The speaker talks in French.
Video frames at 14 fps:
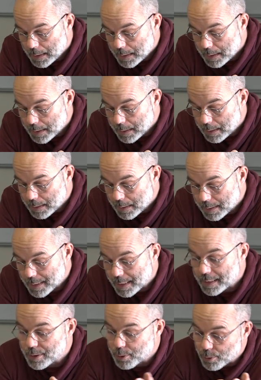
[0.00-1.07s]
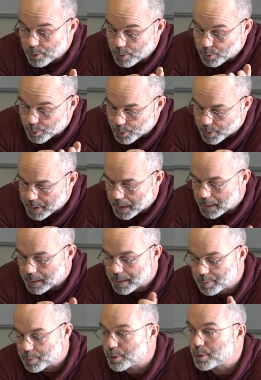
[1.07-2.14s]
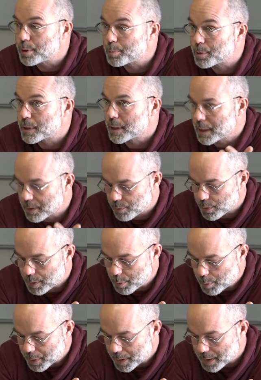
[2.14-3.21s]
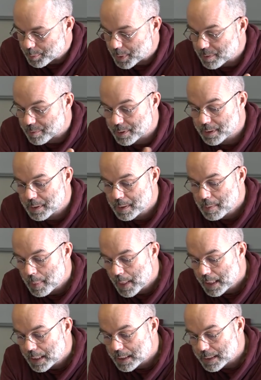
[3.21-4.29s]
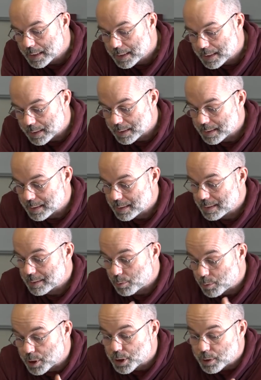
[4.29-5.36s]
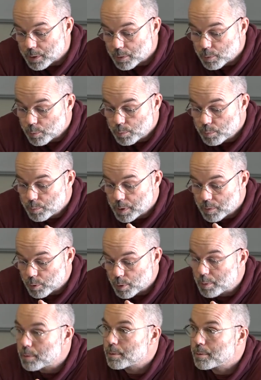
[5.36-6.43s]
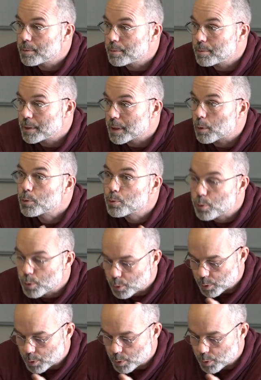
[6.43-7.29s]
Euh, craignant le socialisme, euh, puisqu'ils défendent la propriété privée, et donc ils redoutent le